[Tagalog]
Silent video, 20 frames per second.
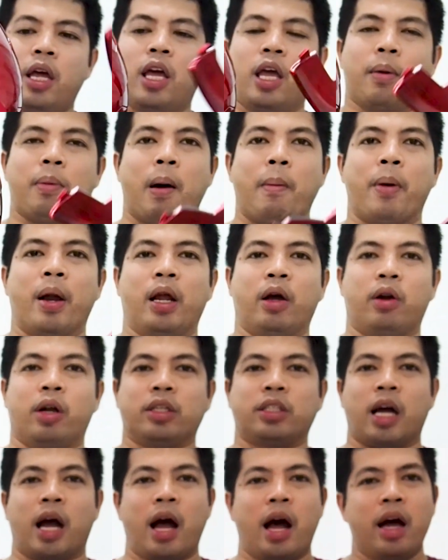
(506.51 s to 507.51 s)
ibabalik ko
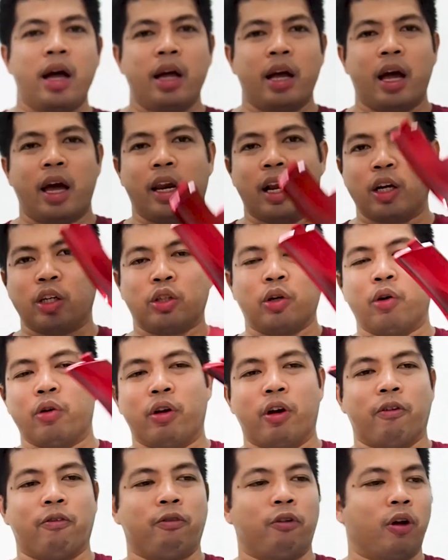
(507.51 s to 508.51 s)
na siya and I'll show
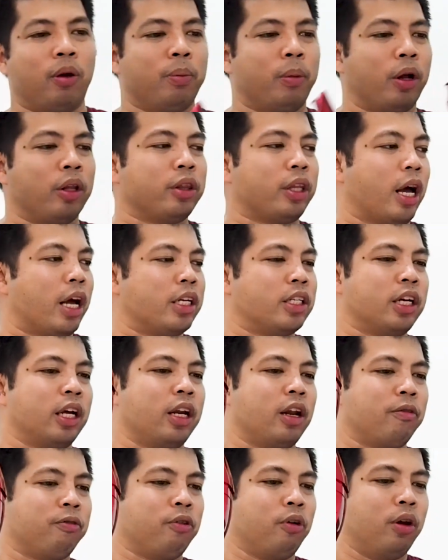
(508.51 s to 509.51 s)
you a full montage
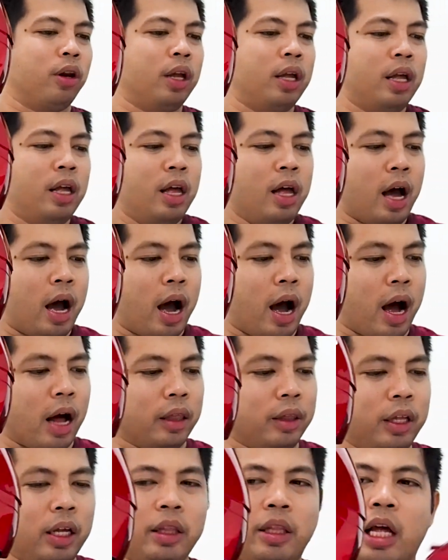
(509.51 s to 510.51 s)
and a full
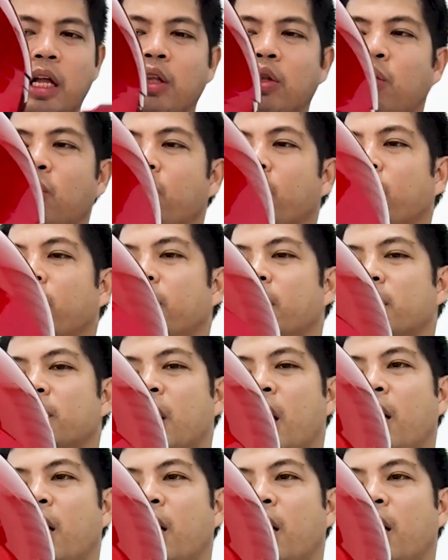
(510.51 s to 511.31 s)
uh, detailed look on this